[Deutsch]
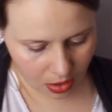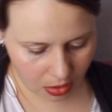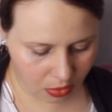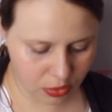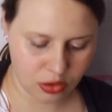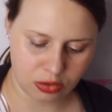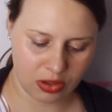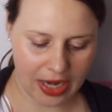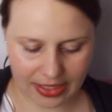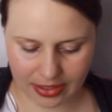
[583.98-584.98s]
Und
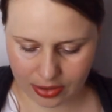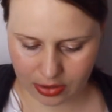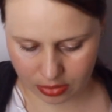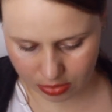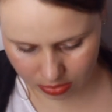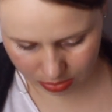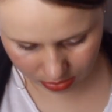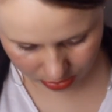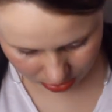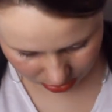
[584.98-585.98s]
zuletzt,
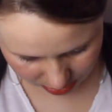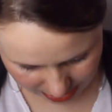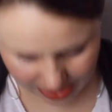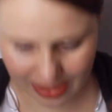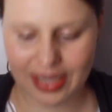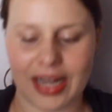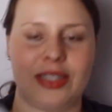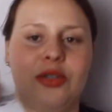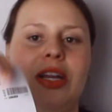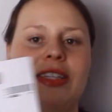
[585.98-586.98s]
nee, nicht
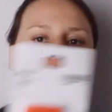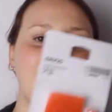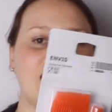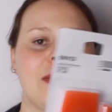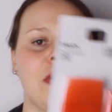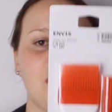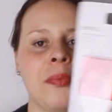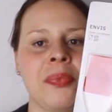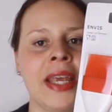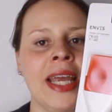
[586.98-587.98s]
ganz zuletzt, ein was haben wir noch?
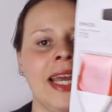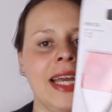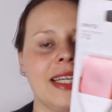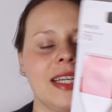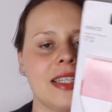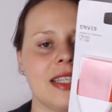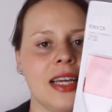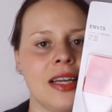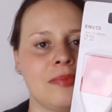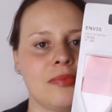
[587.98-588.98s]

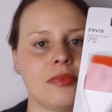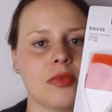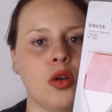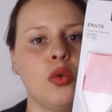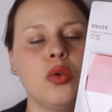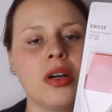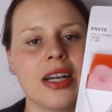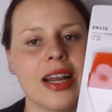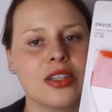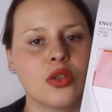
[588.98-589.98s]
diesen
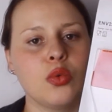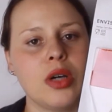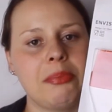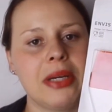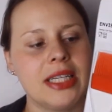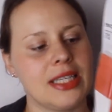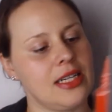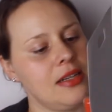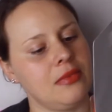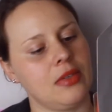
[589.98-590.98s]

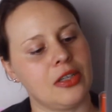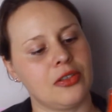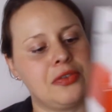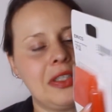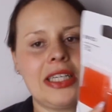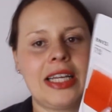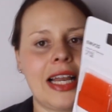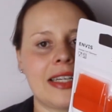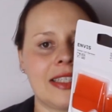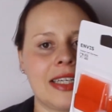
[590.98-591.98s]
Kuchenglasurpinsel. Also für die,
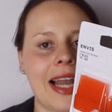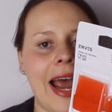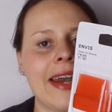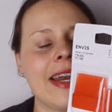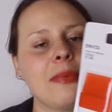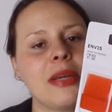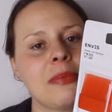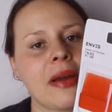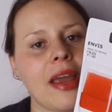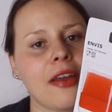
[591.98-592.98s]
den kleinen nehme ich
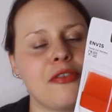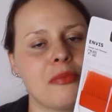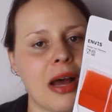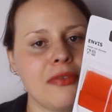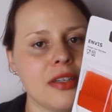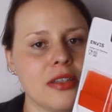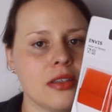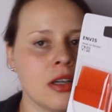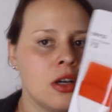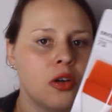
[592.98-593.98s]
immer gern für
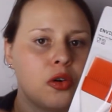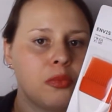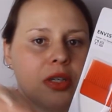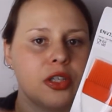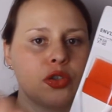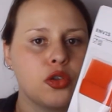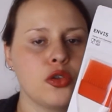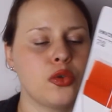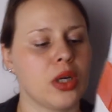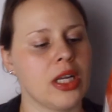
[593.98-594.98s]
Muffins, um die
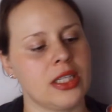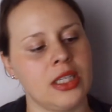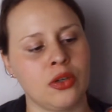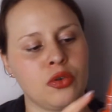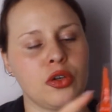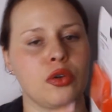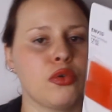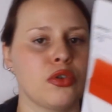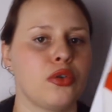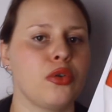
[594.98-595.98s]
schön zu klassieren und den
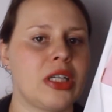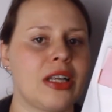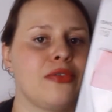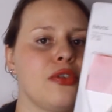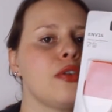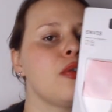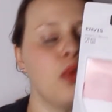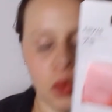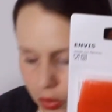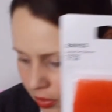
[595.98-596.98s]
großen natürlich dann für den
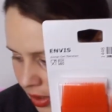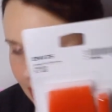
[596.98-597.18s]
Kuchen.